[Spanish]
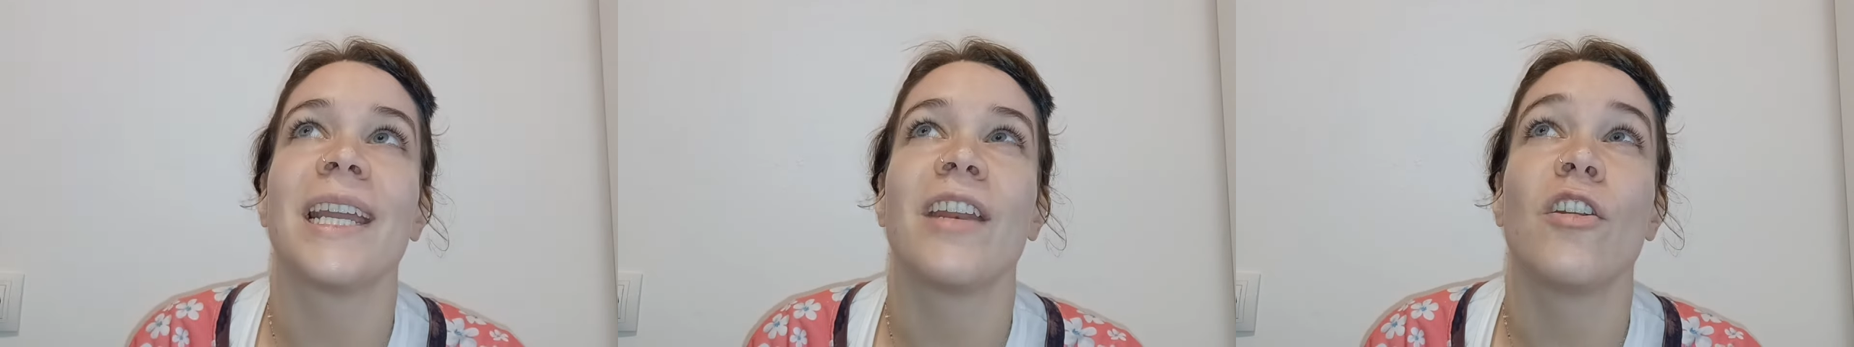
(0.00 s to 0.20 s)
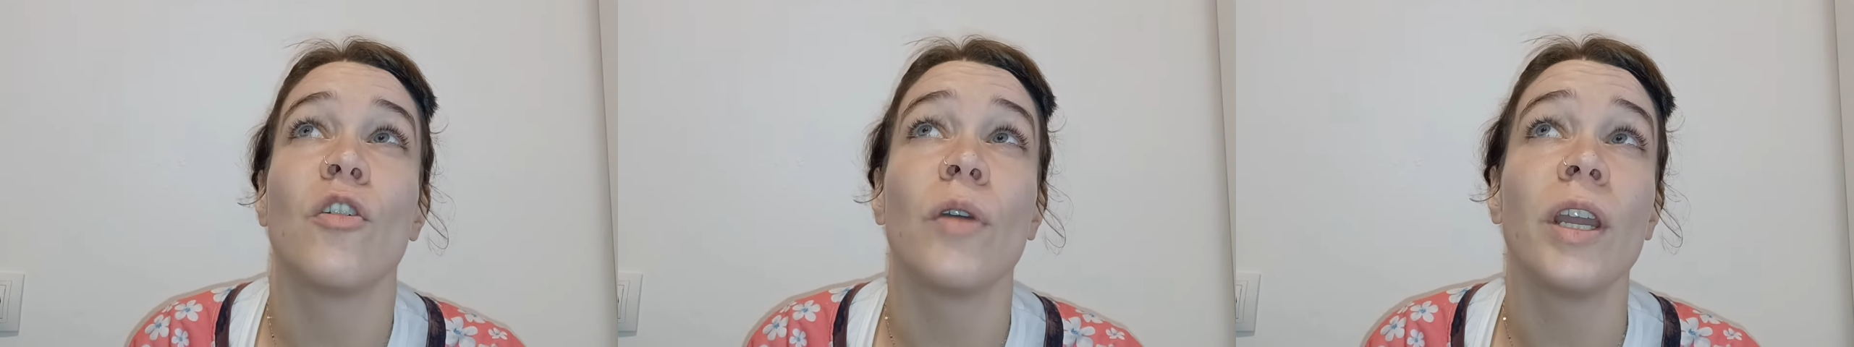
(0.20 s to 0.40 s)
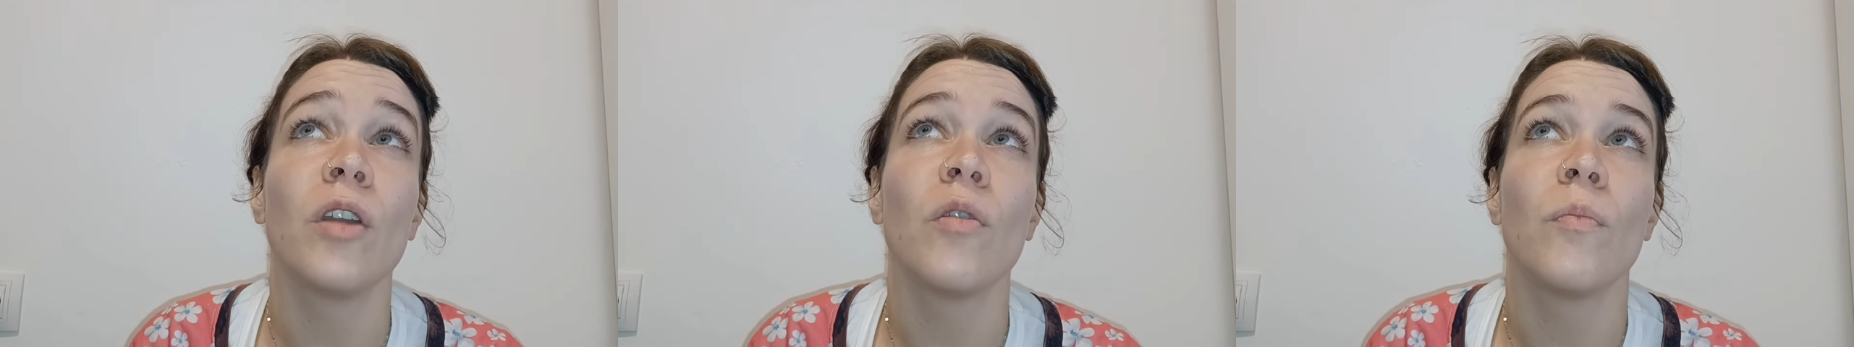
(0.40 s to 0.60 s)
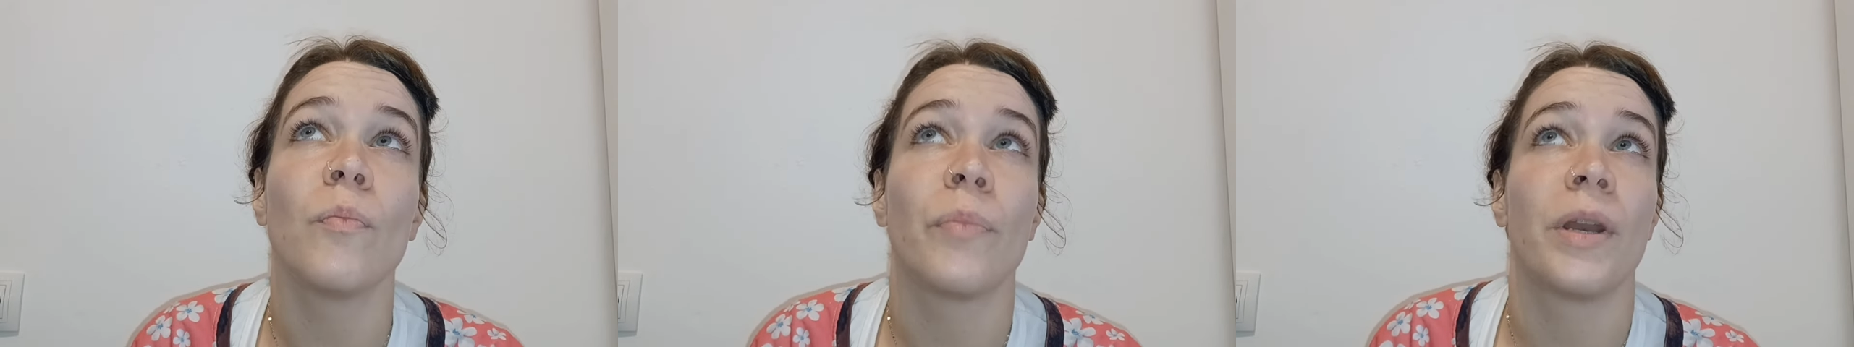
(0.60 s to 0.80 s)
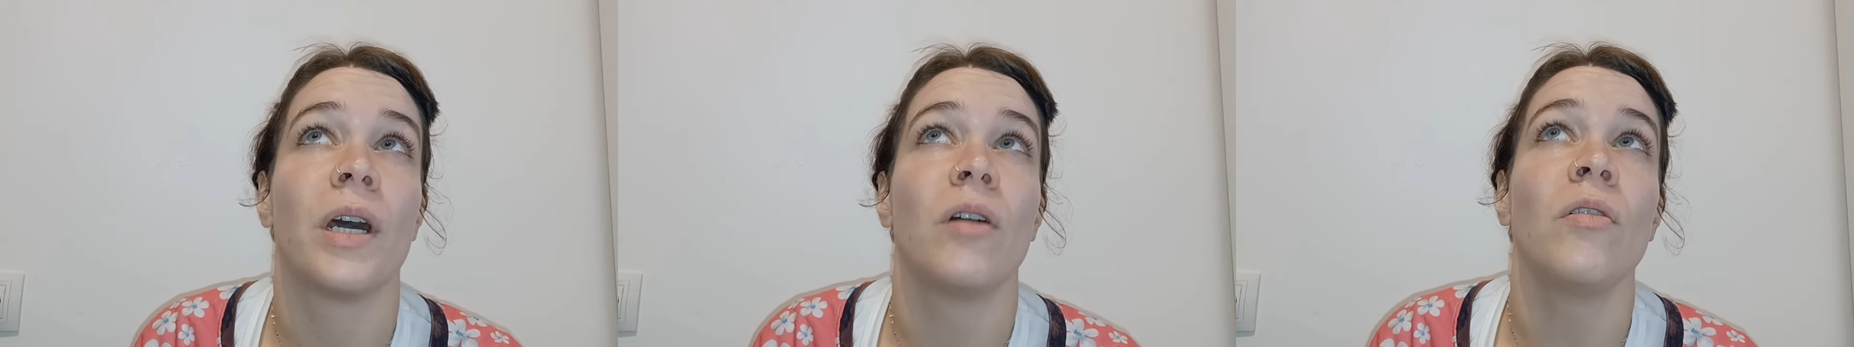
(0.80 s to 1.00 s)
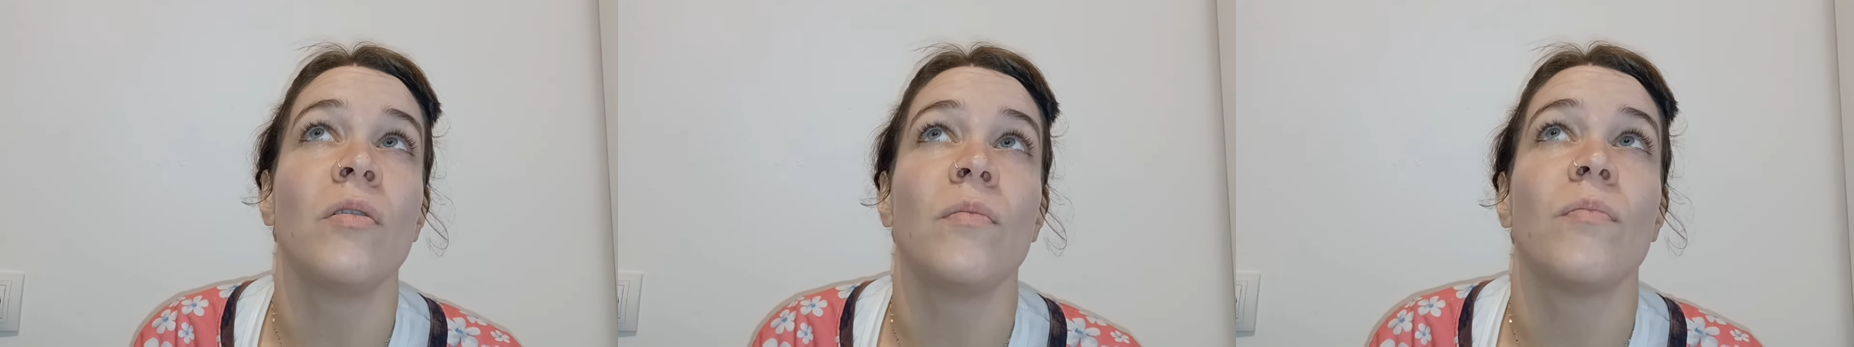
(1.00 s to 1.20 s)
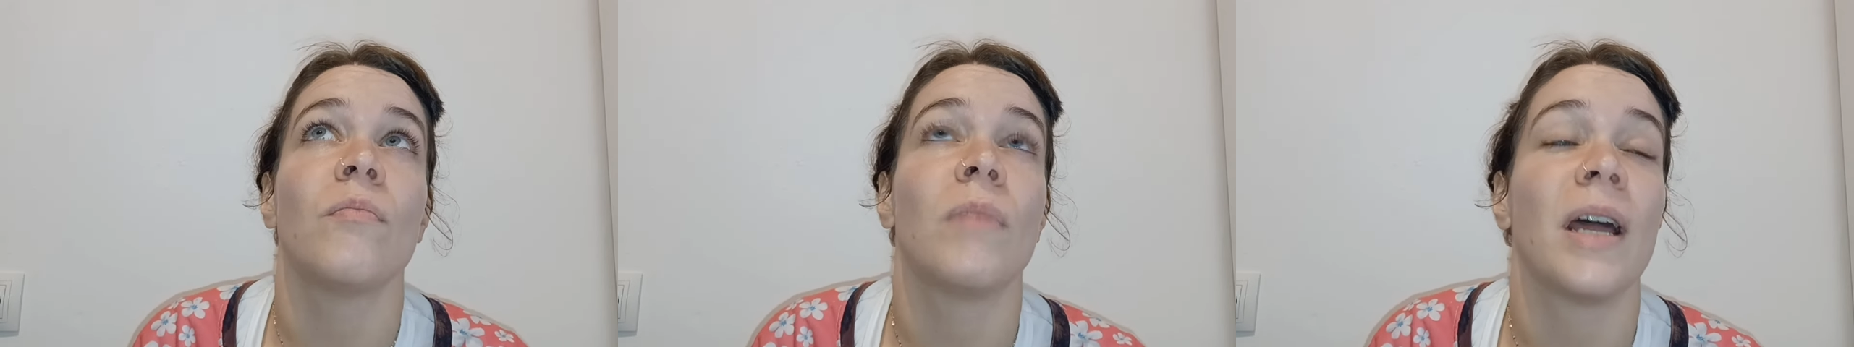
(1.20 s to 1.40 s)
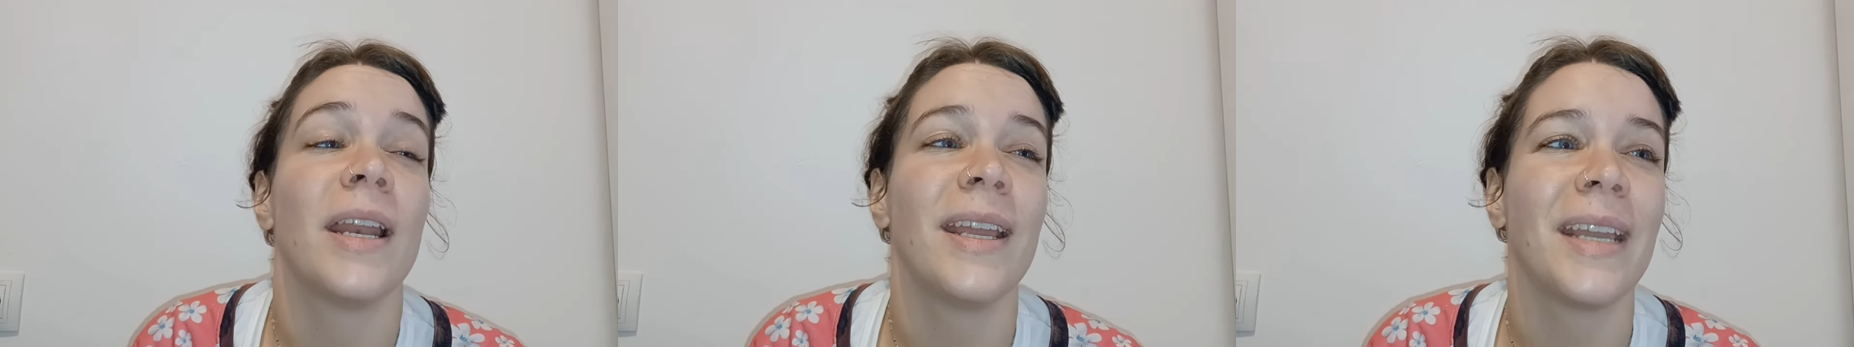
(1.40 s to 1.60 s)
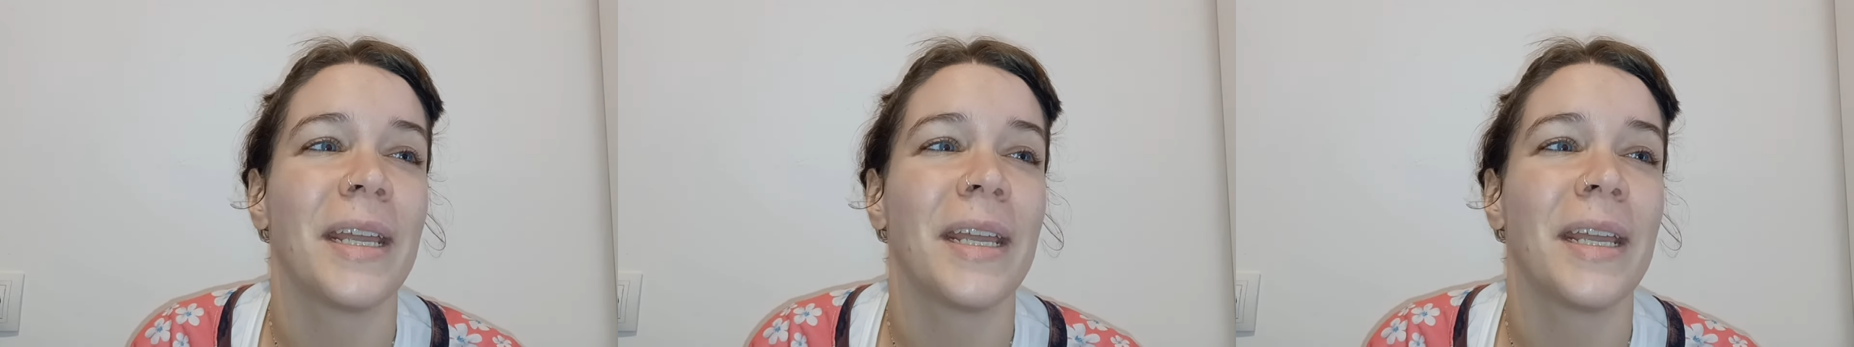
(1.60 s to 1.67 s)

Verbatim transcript: no he comprado, ¿vale?